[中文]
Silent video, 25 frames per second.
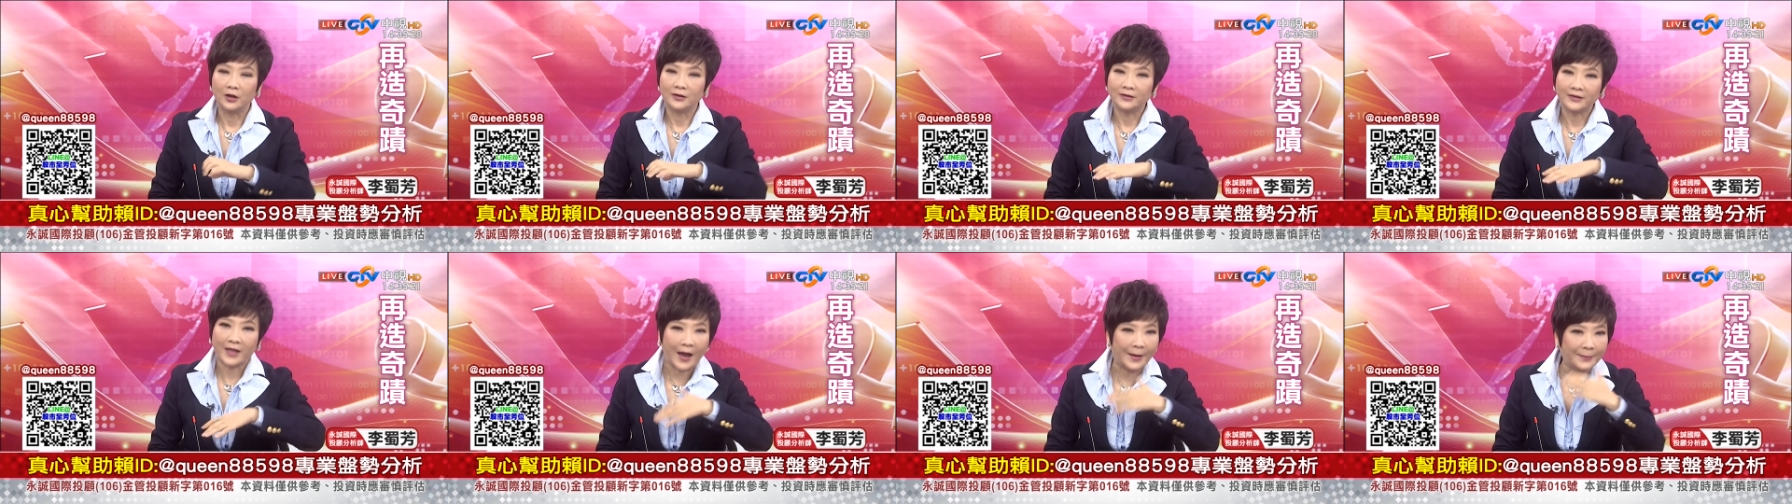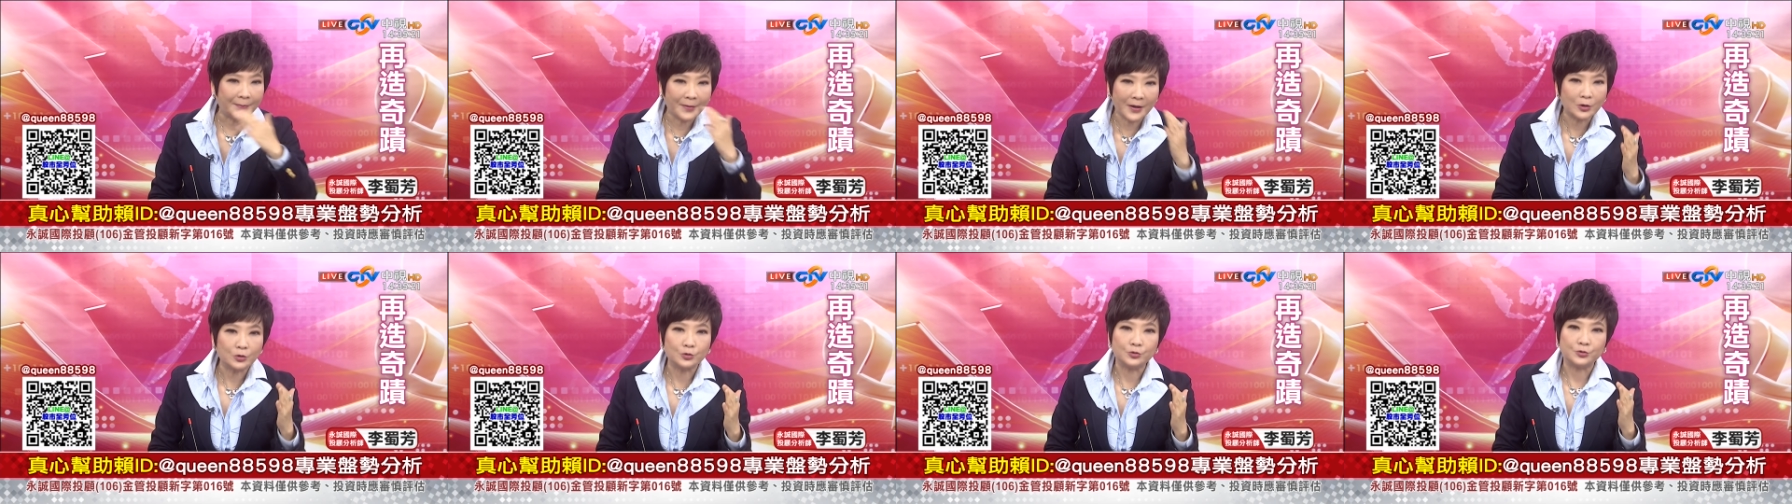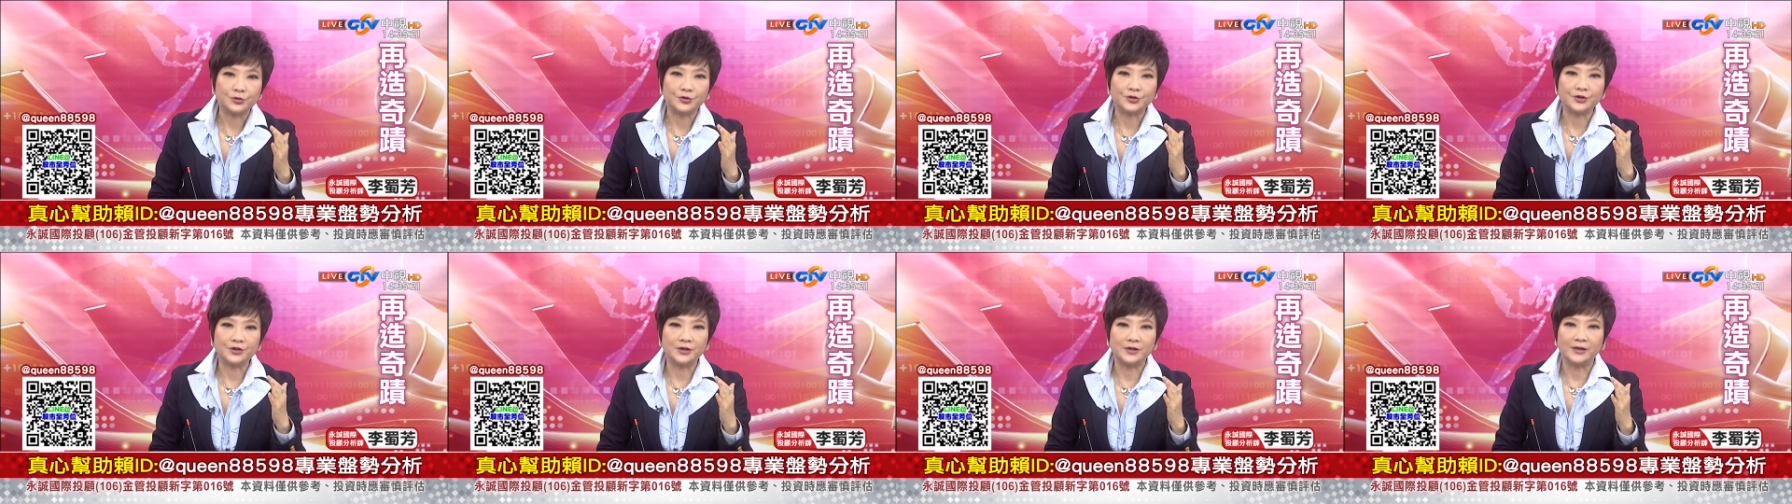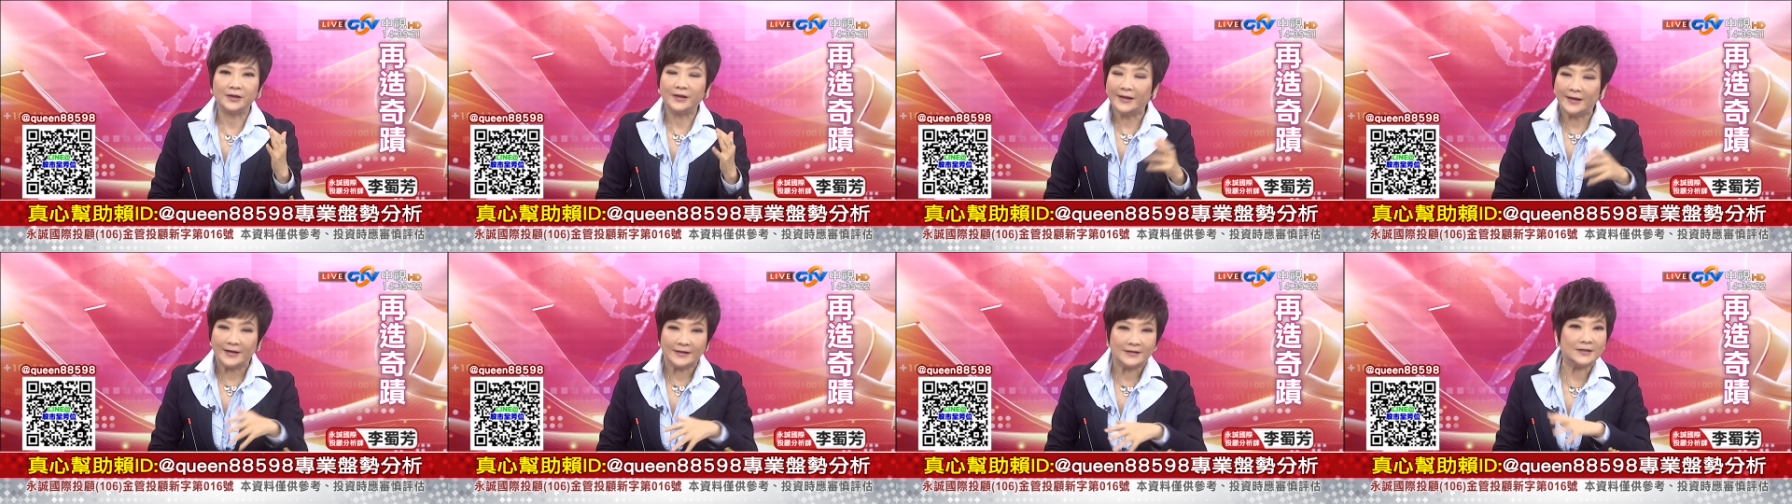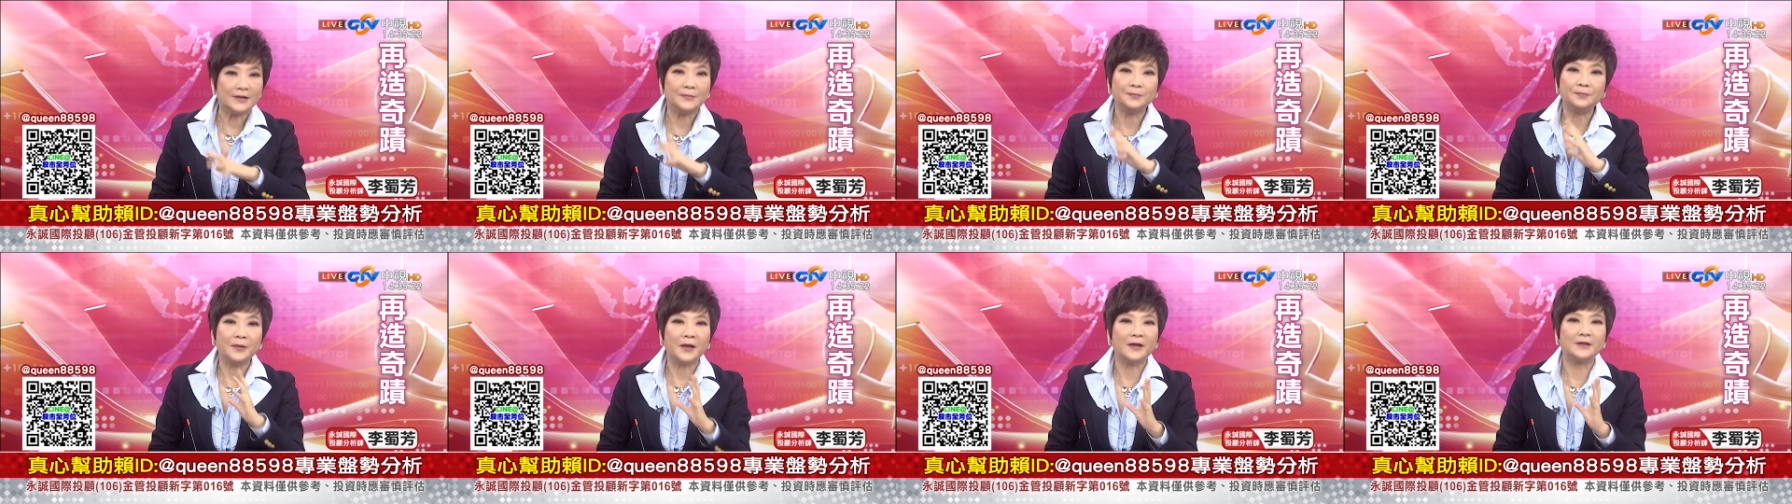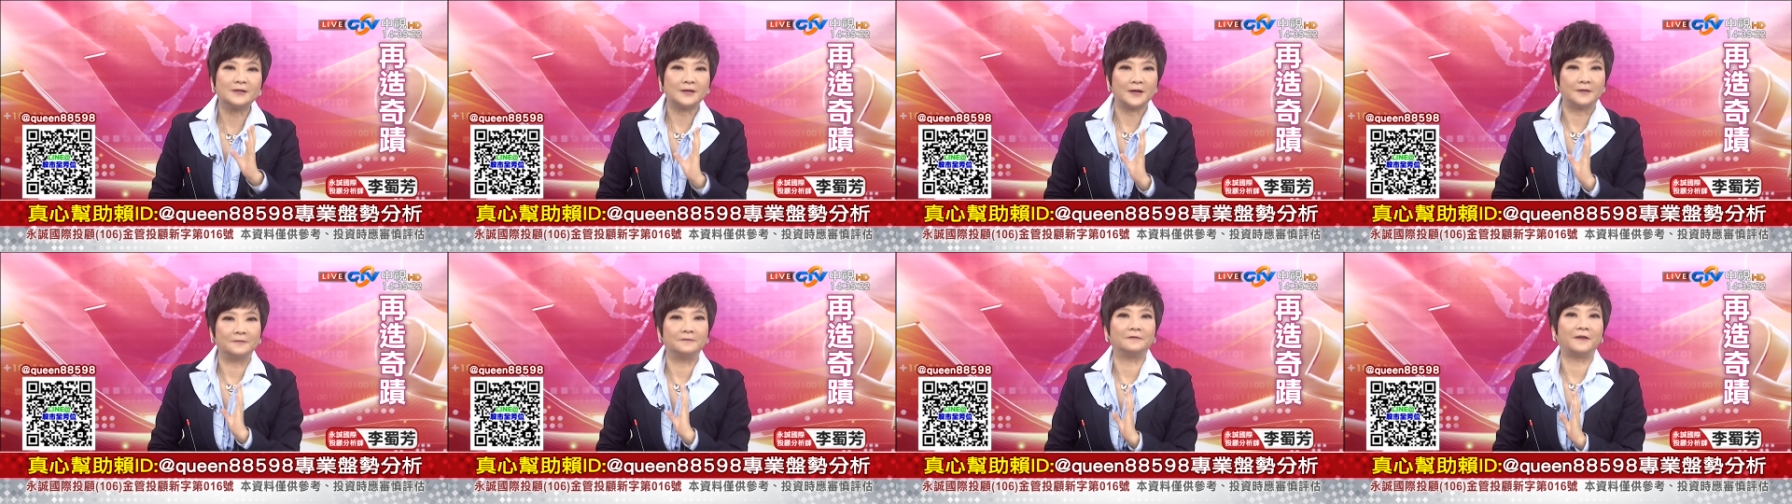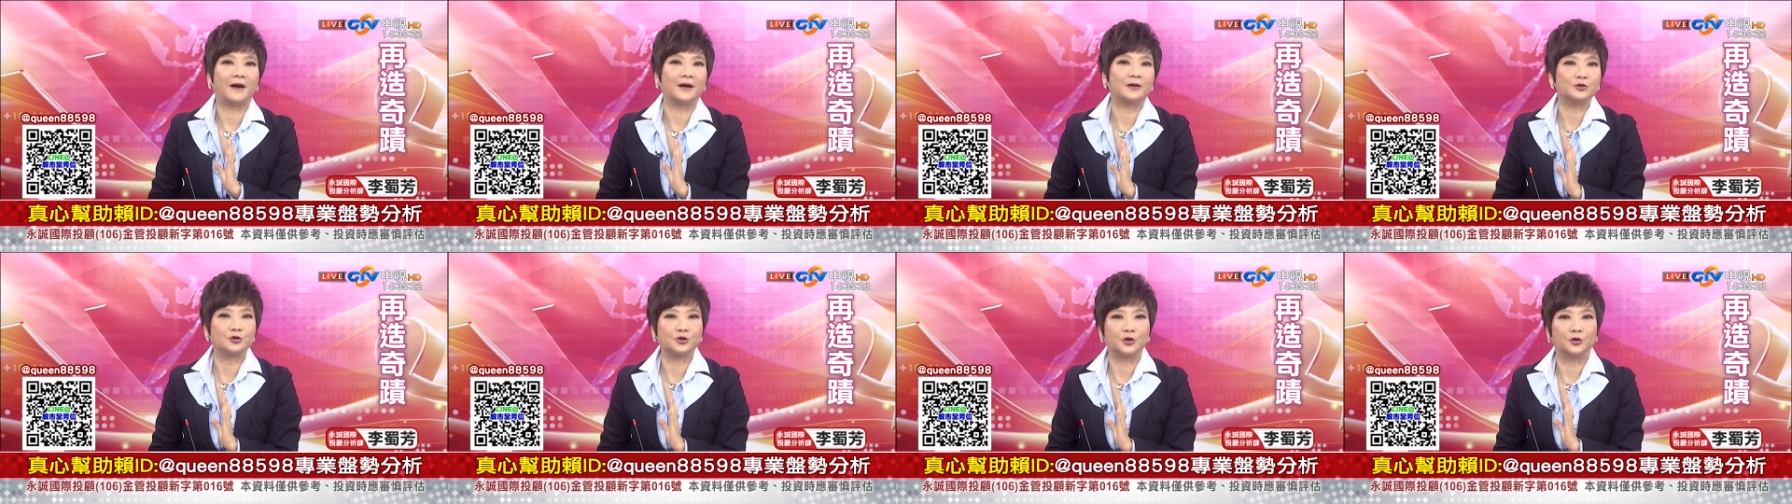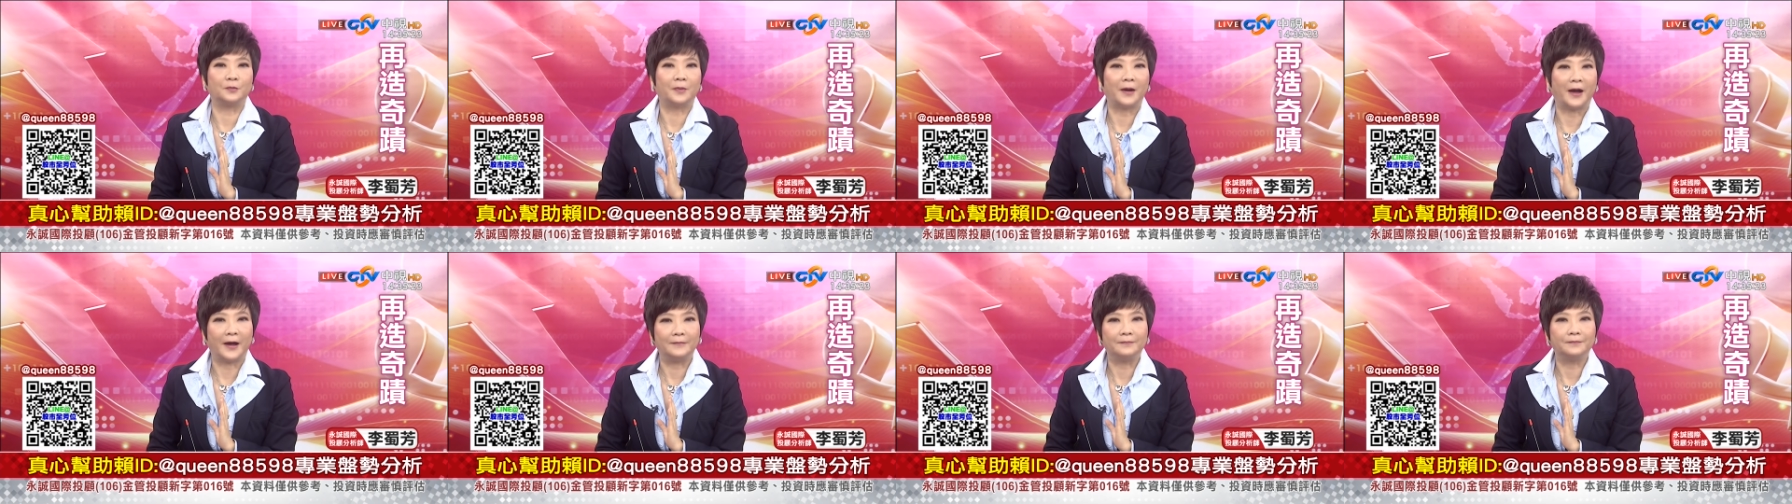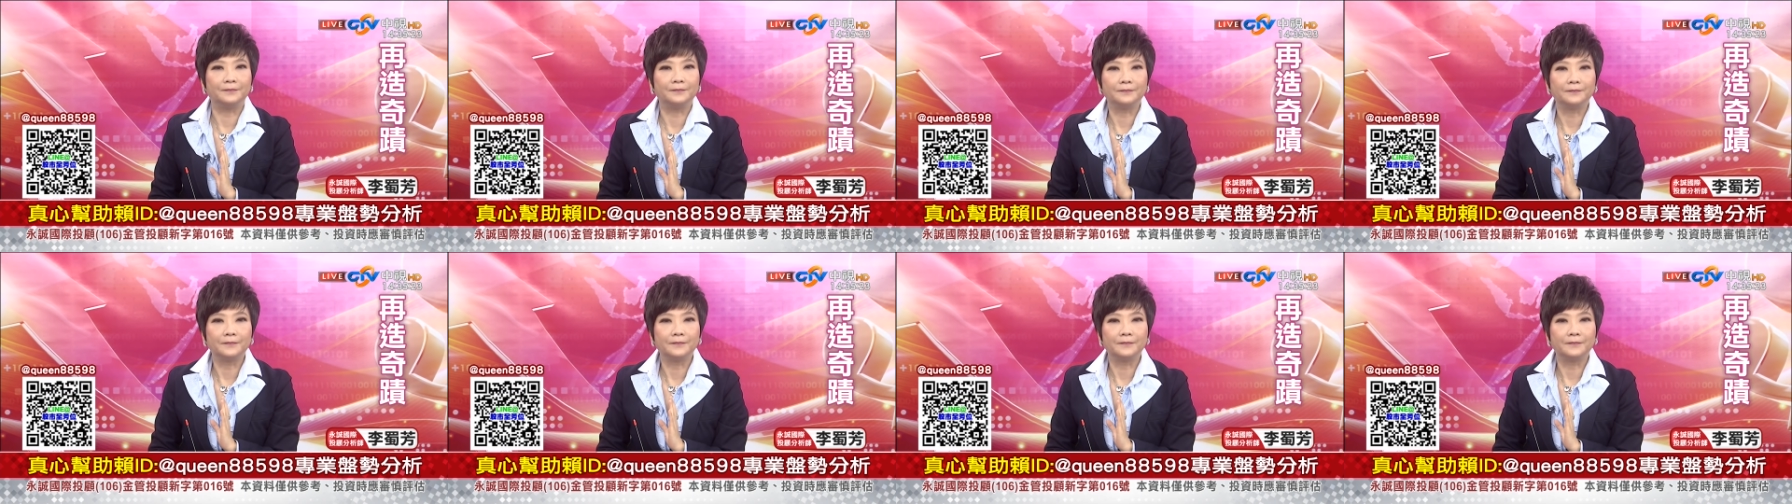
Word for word: 台北股市已经变成防守盘，